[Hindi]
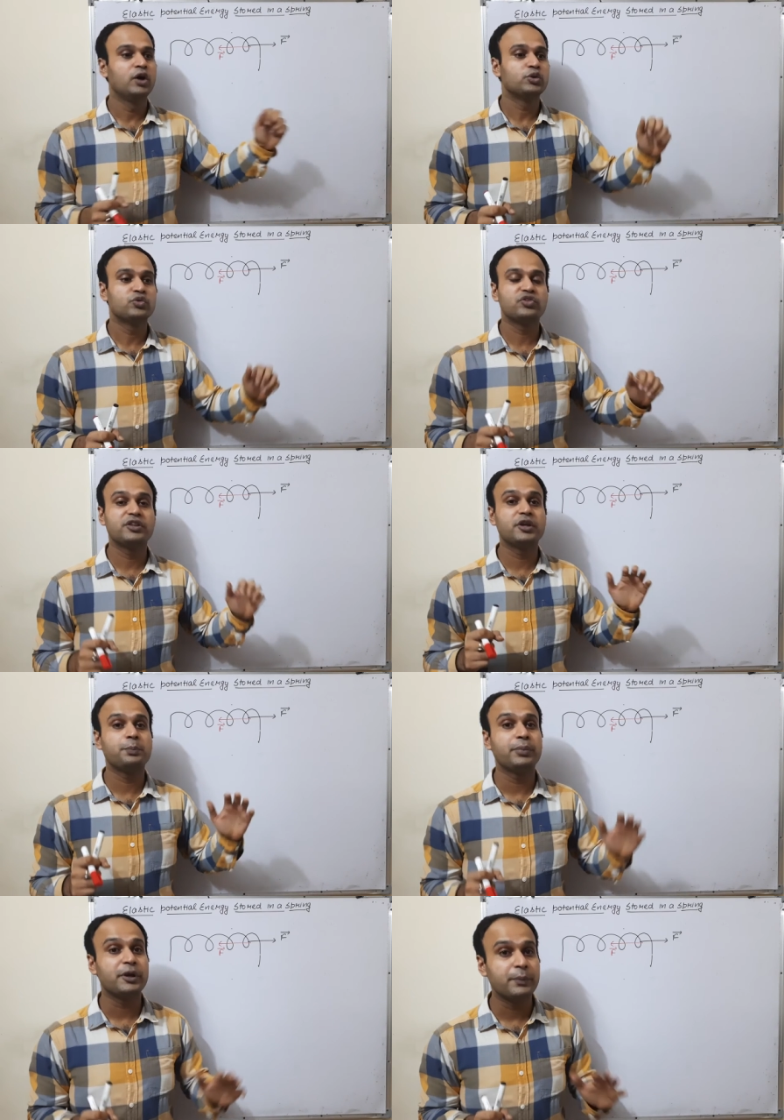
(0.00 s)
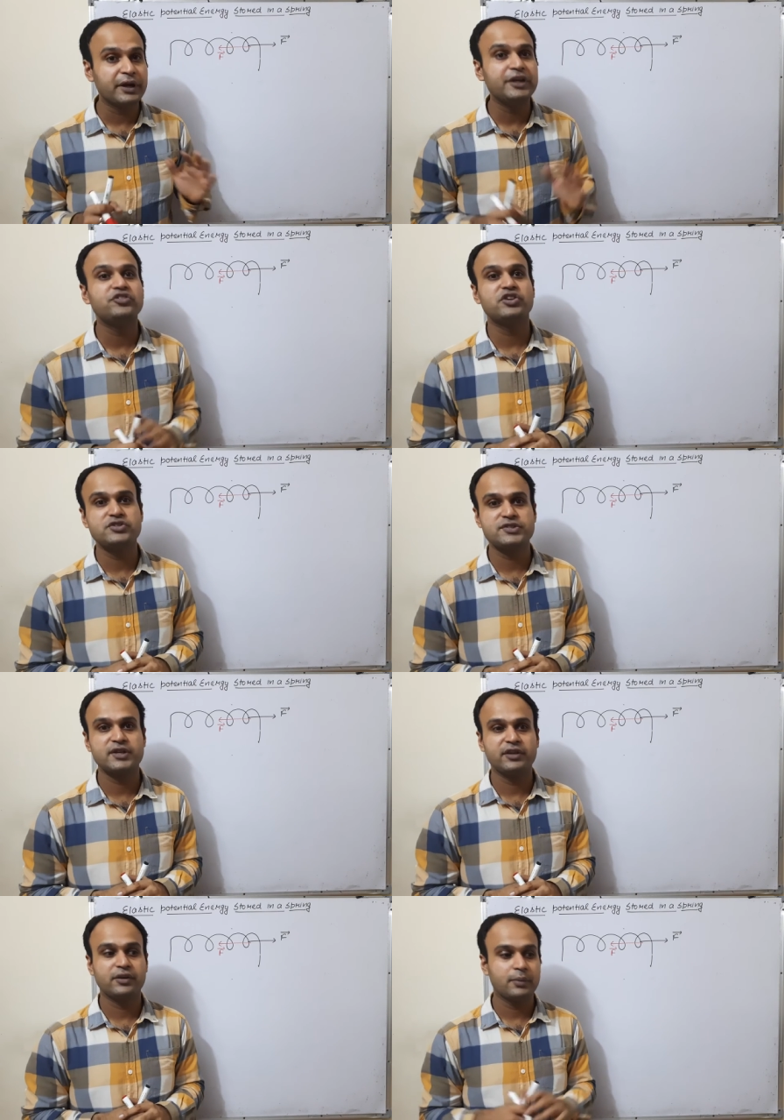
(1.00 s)
तो उसके अंदर परमानेंट चेंजेस
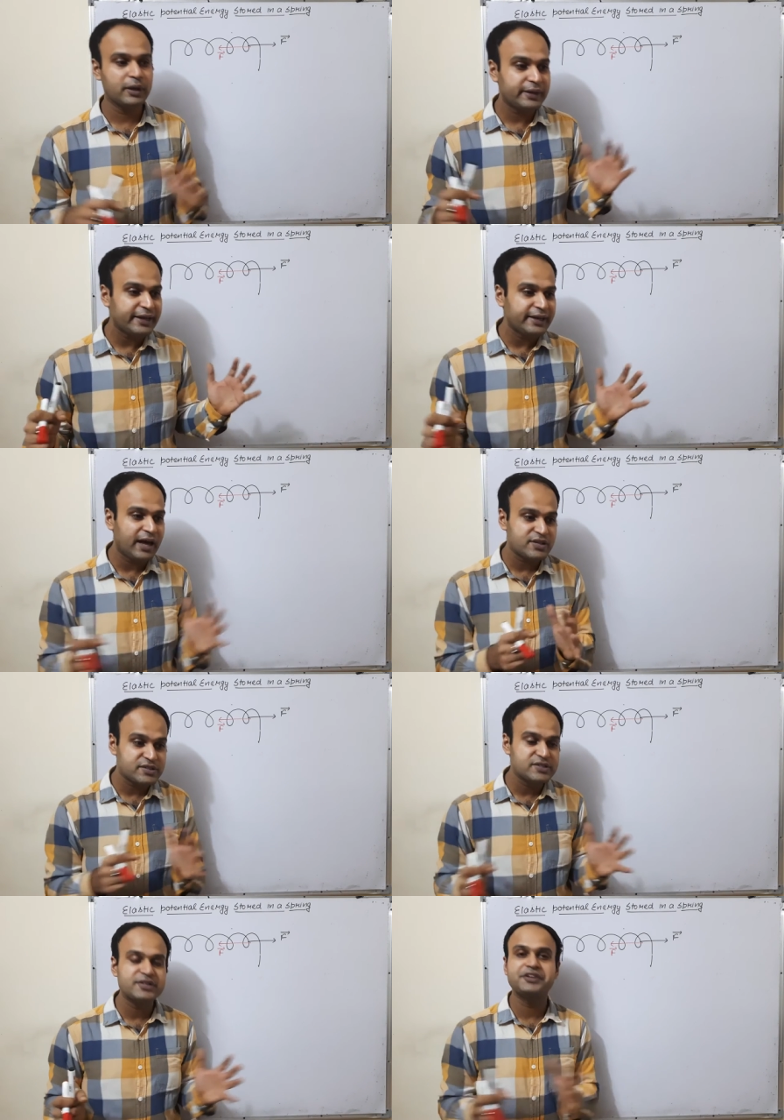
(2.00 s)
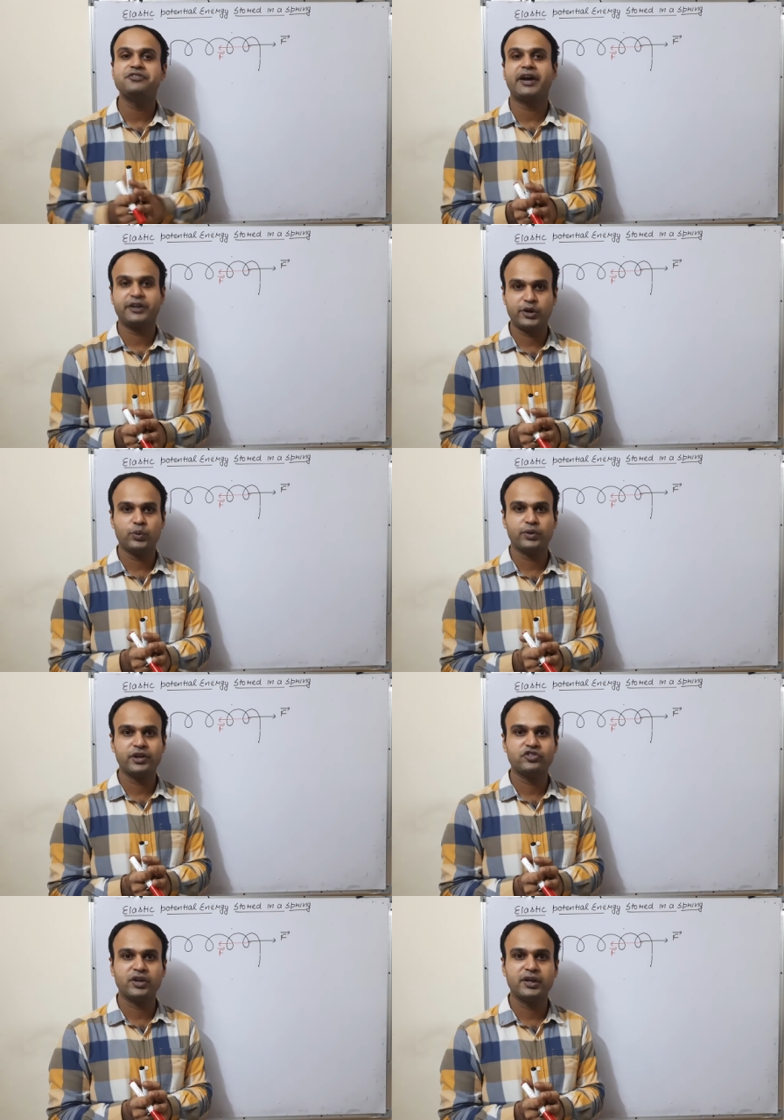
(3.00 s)
आ जाएंगे मतलब एक इलास्टिसिटी फैक्टर
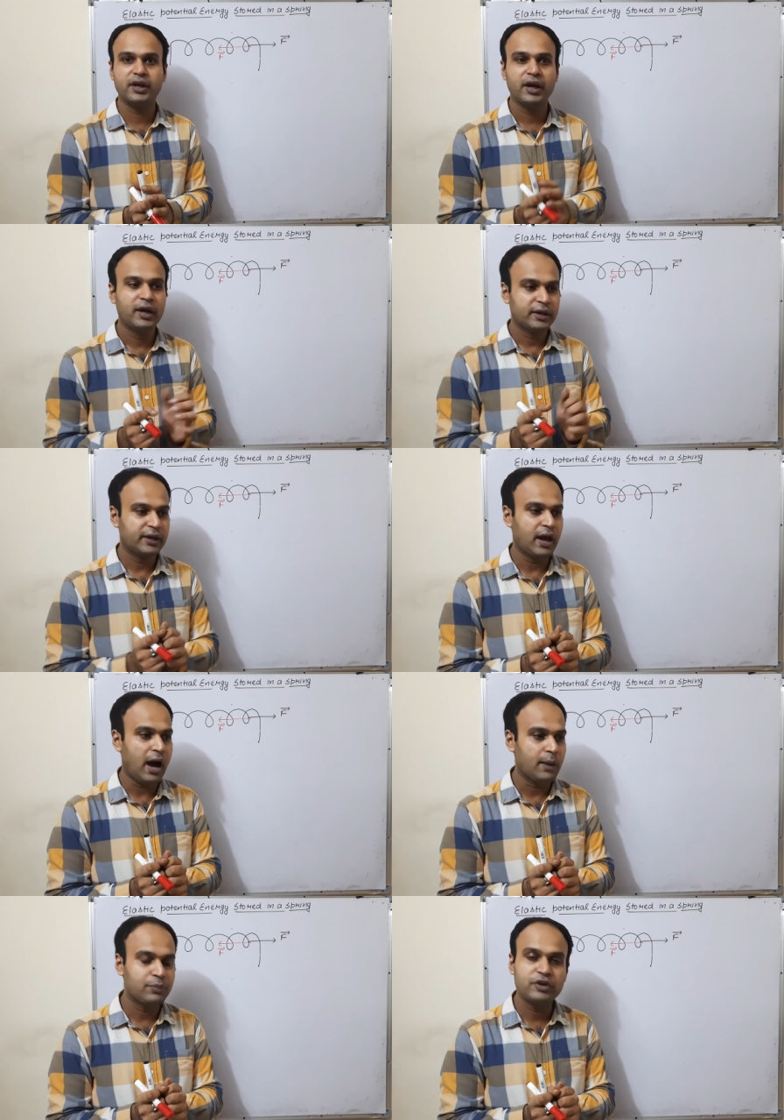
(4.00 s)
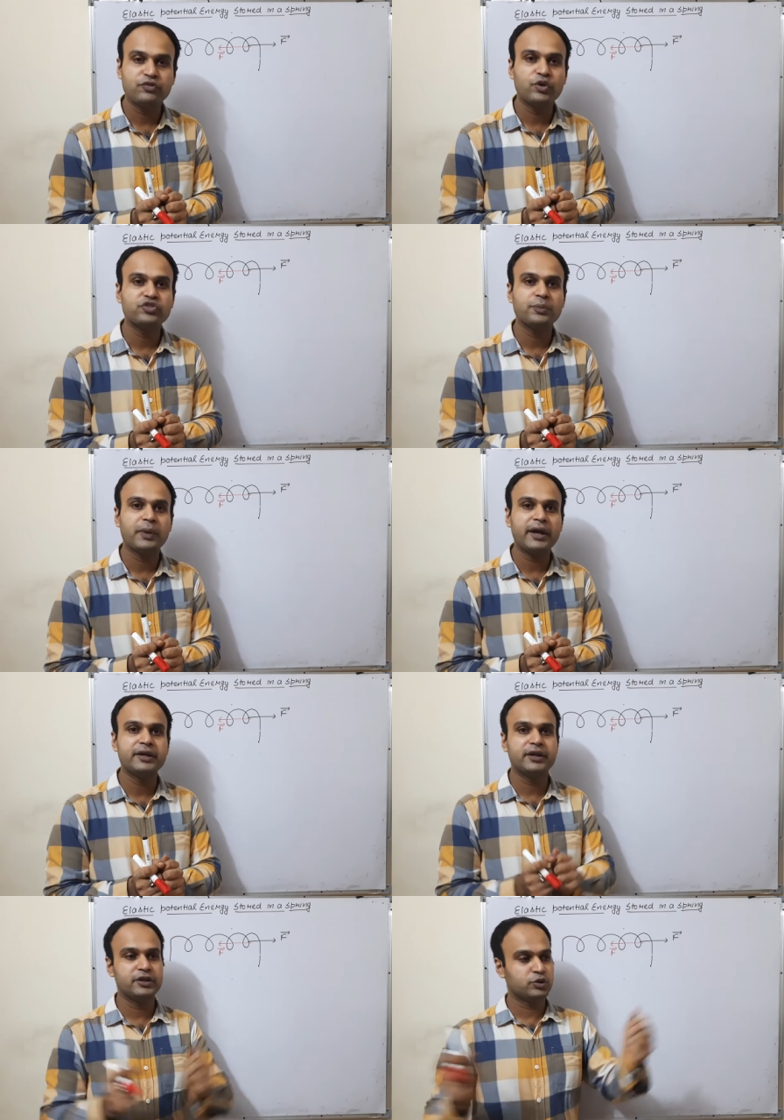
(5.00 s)
होना चाहिए कि आपने फोर्स अप्लाई
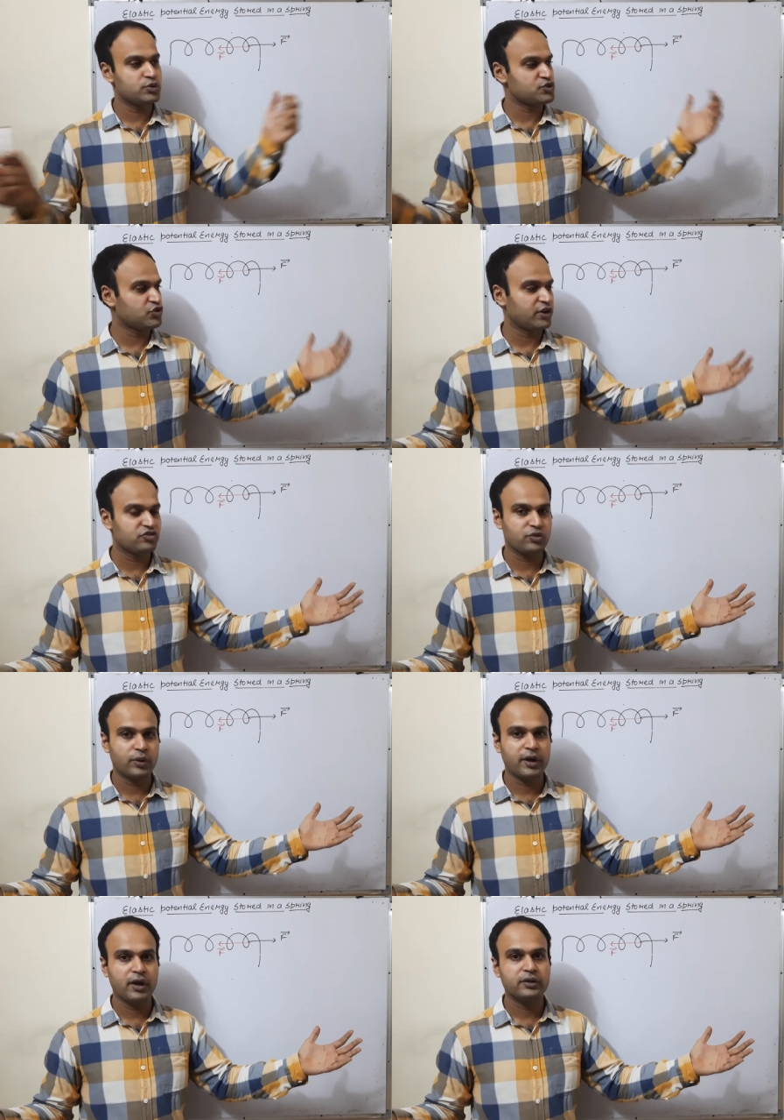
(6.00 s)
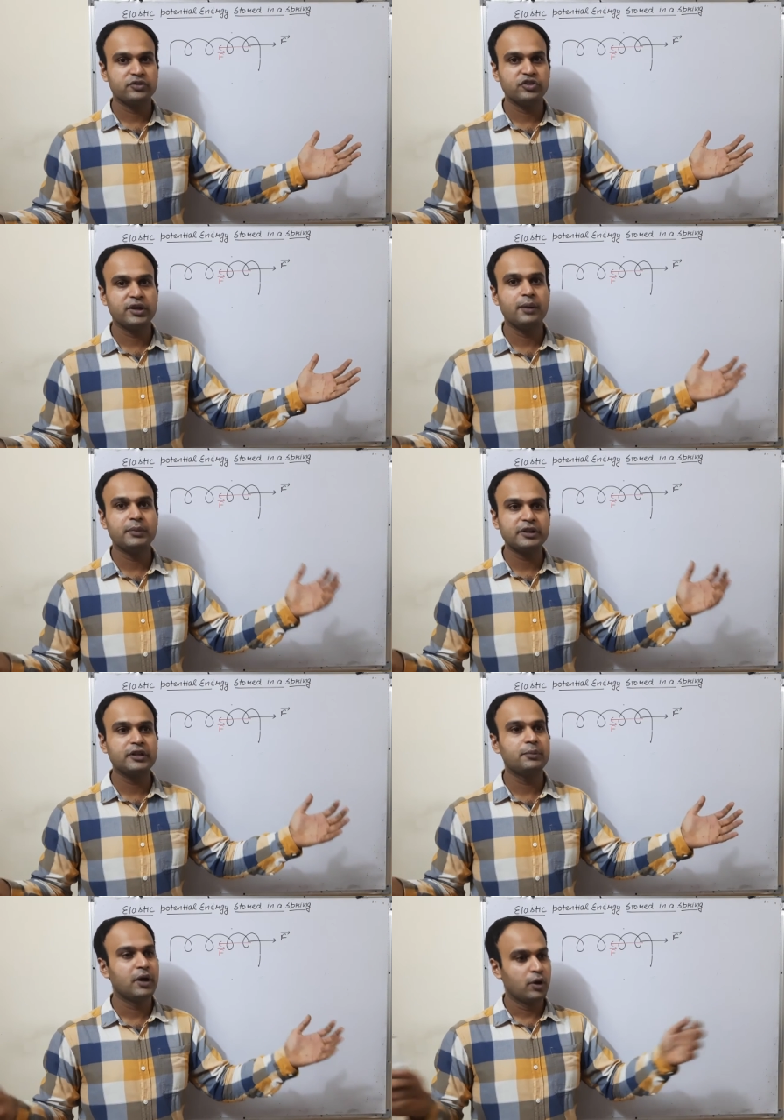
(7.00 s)
करी तो स्ट्रेच हो गया ठीक है
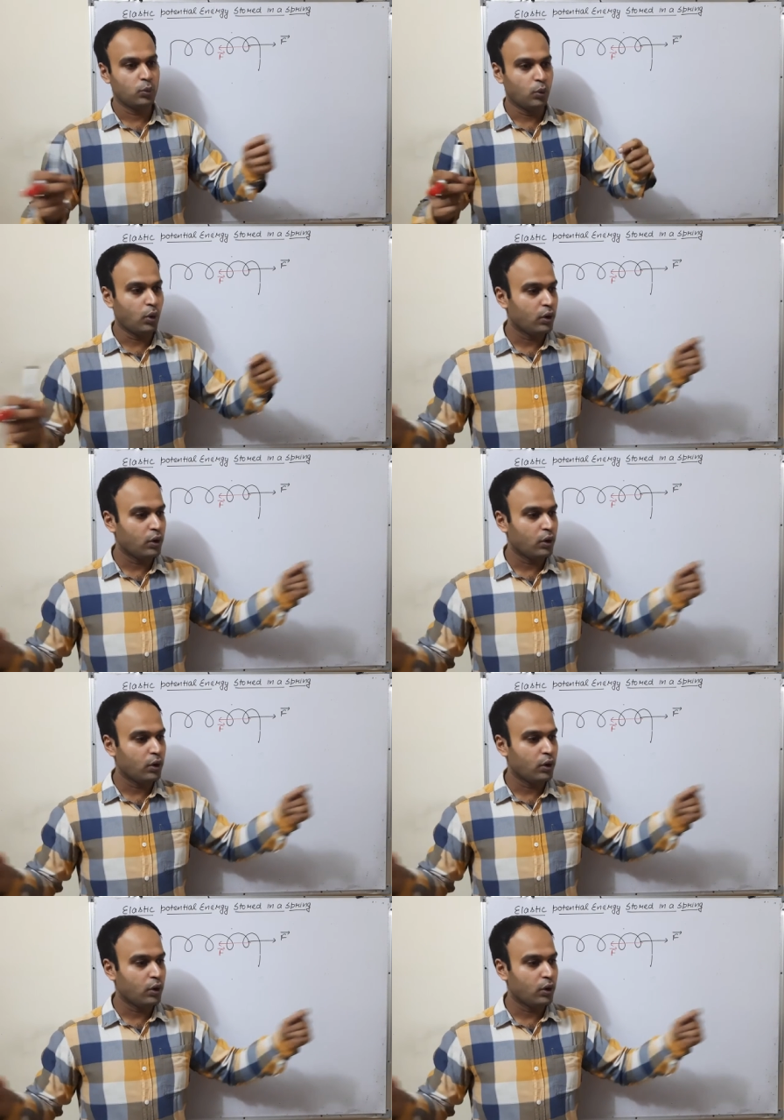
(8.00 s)
मतलब वो